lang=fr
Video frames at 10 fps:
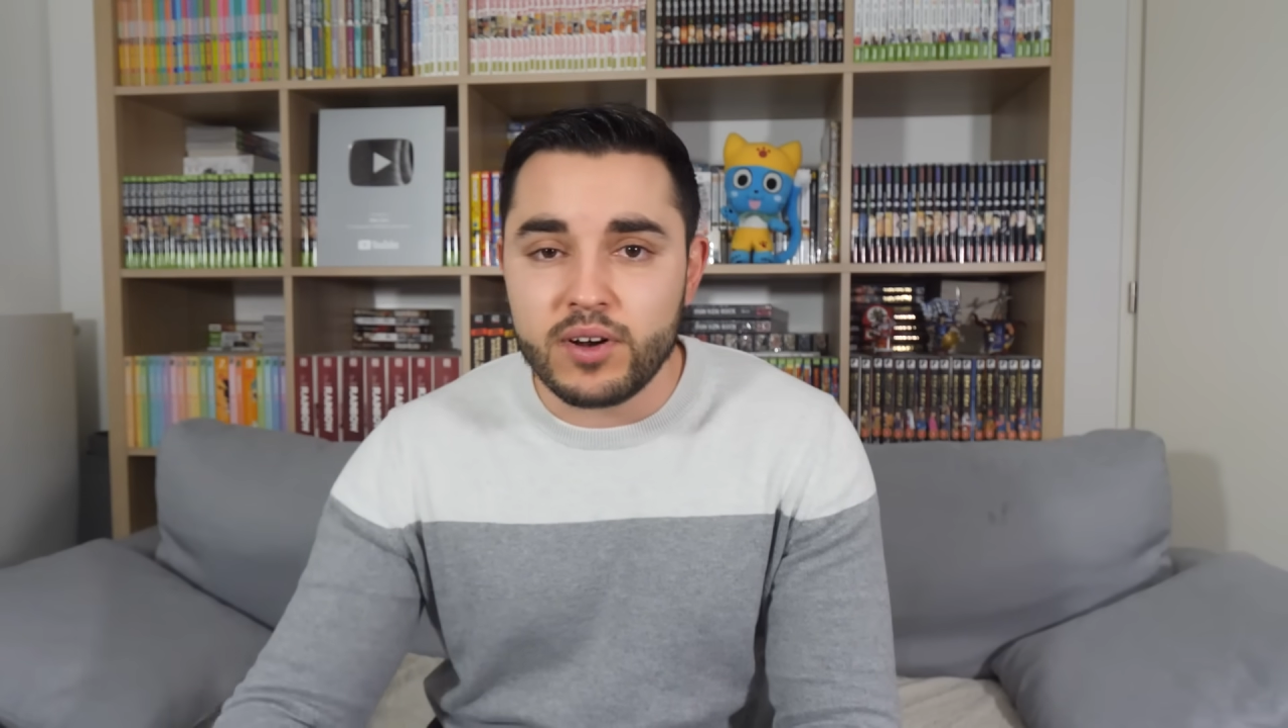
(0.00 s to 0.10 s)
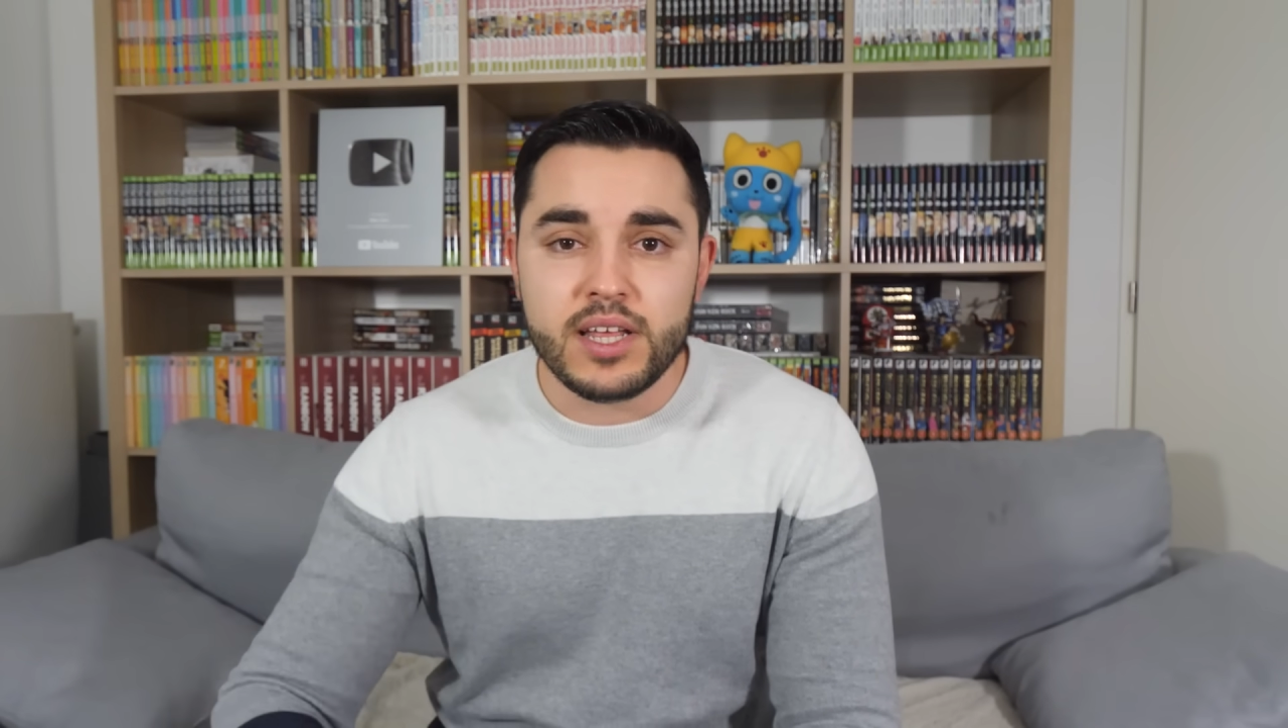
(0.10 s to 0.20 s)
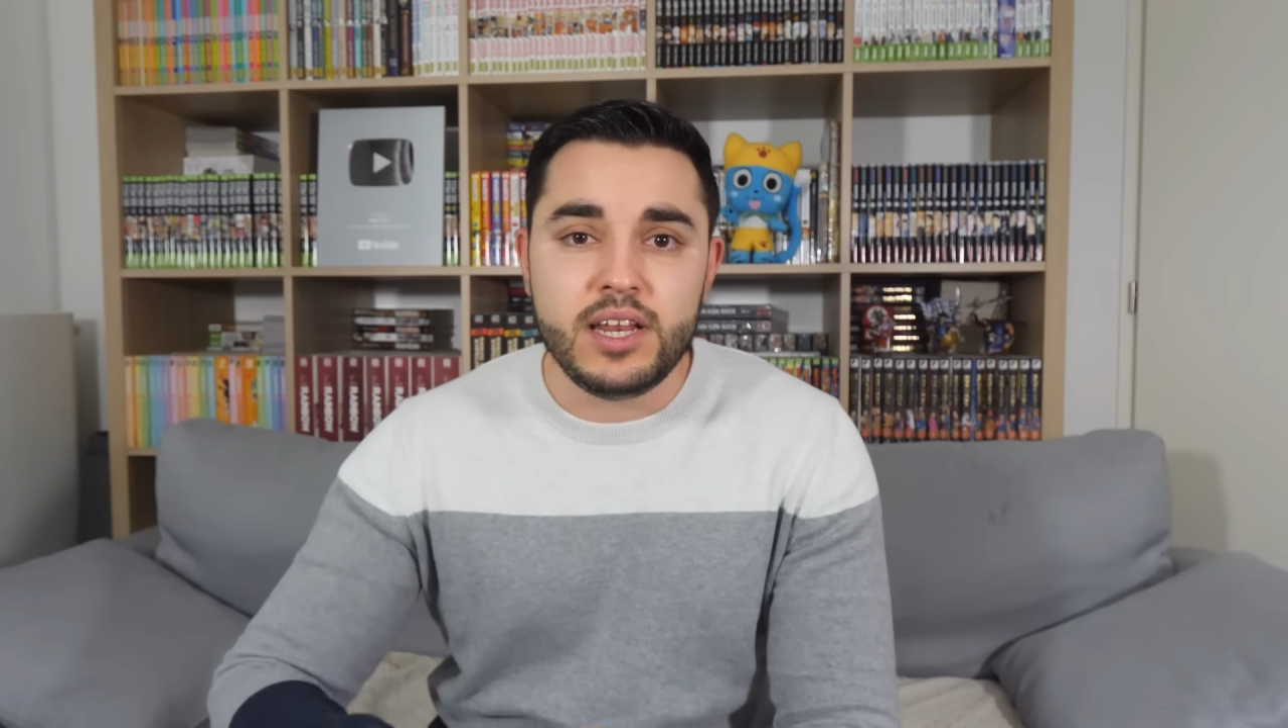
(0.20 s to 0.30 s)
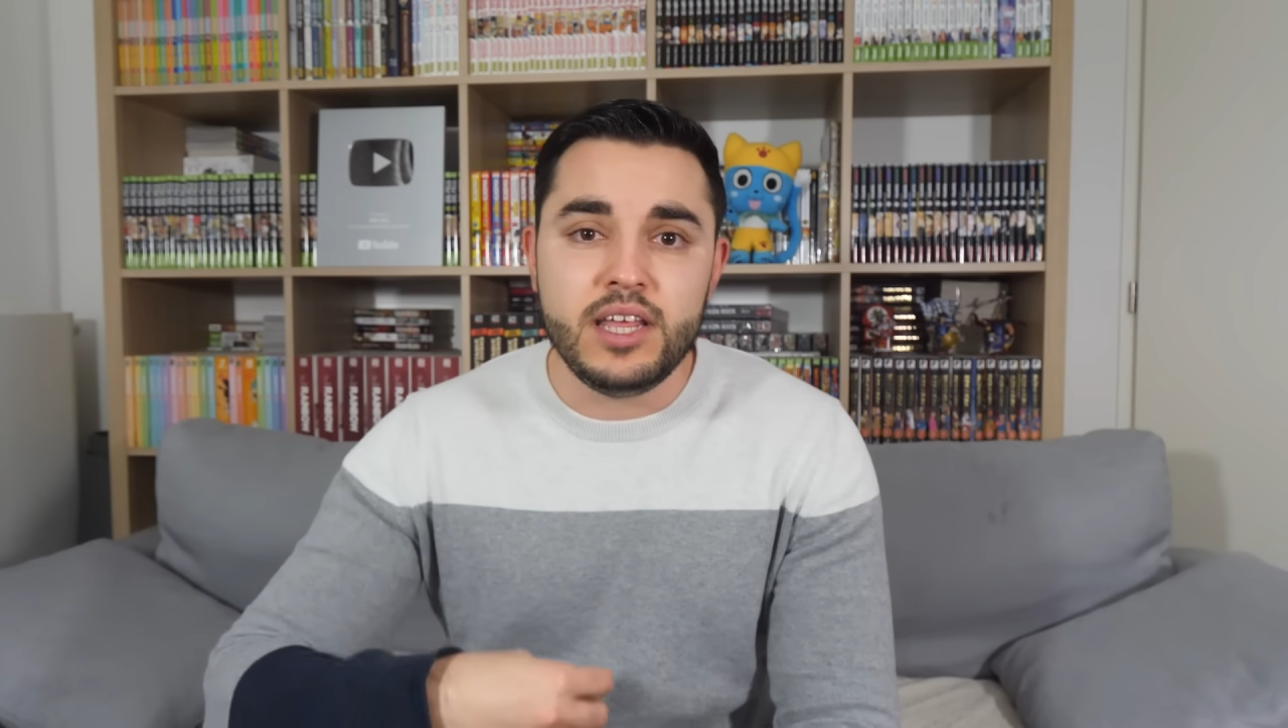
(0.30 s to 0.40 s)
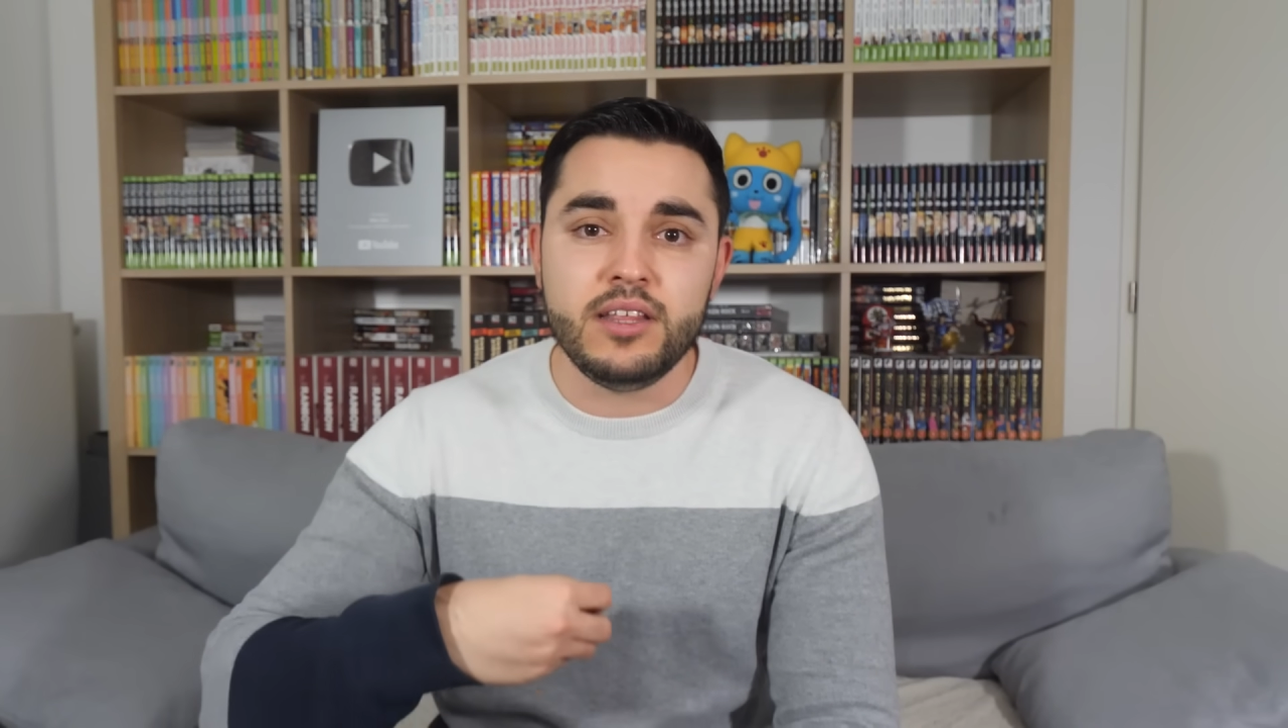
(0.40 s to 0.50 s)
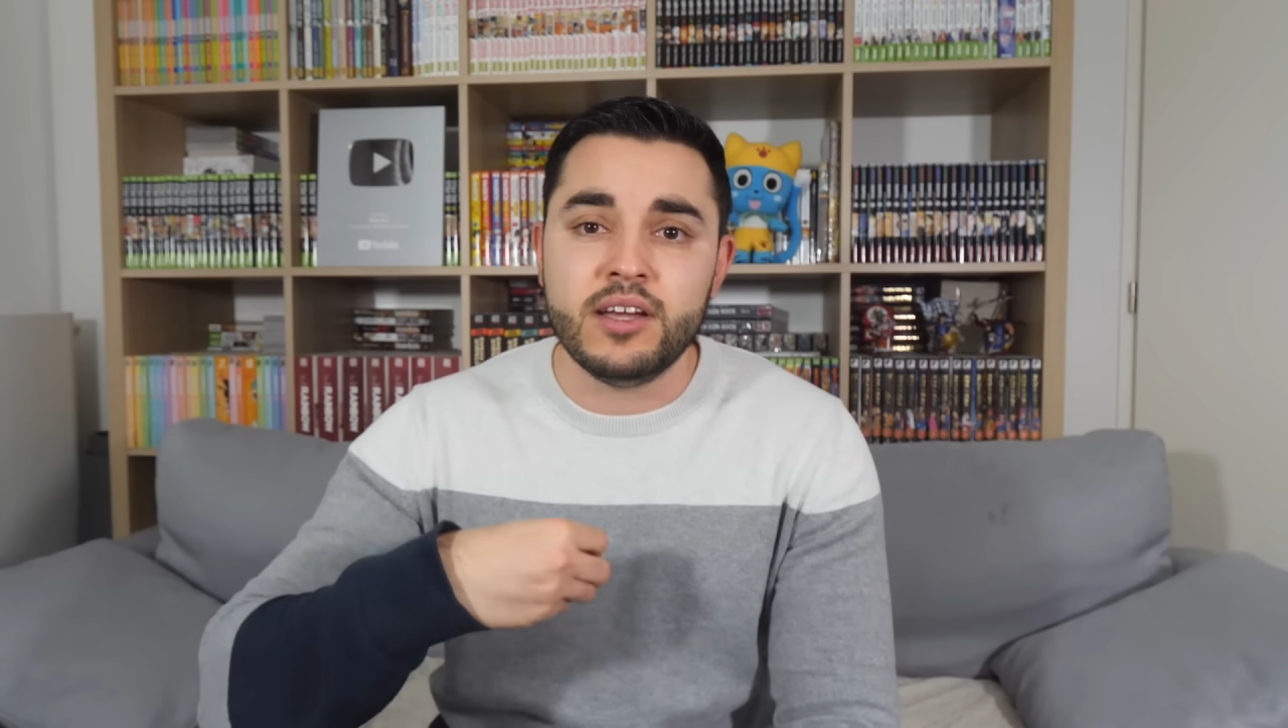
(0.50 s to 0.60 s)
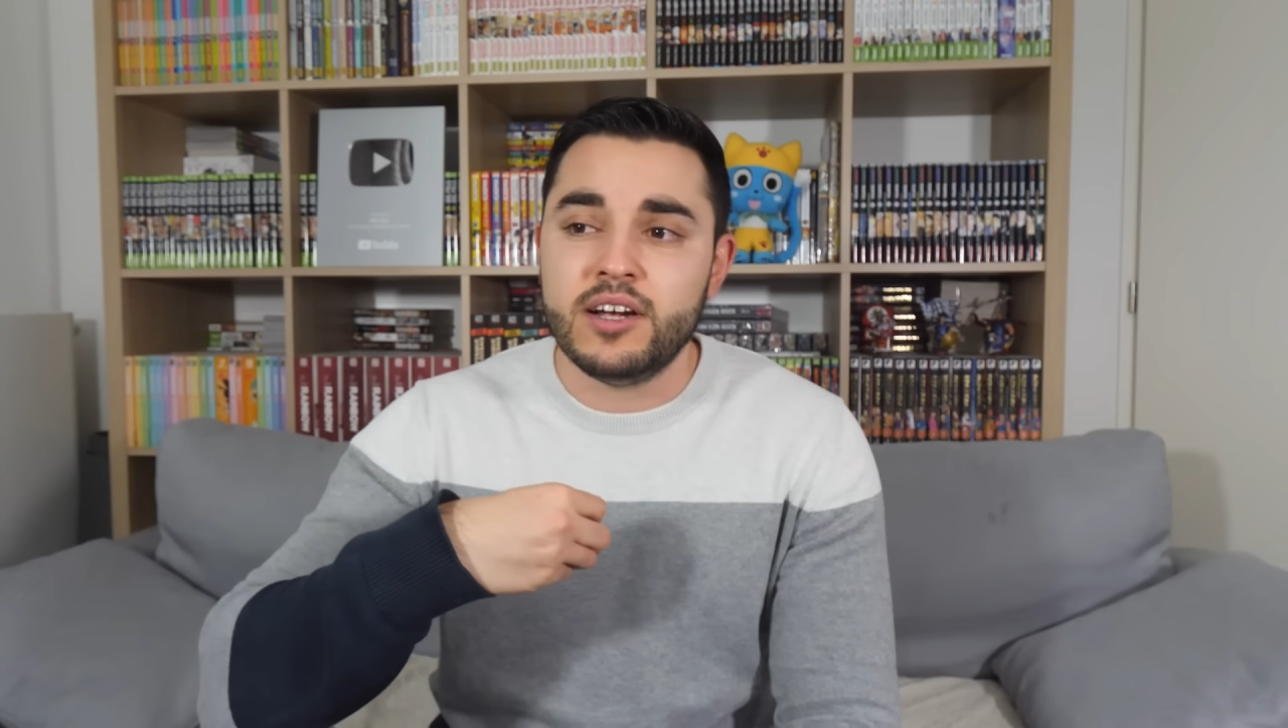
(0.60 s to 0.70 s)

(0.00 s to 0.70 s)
les lignes,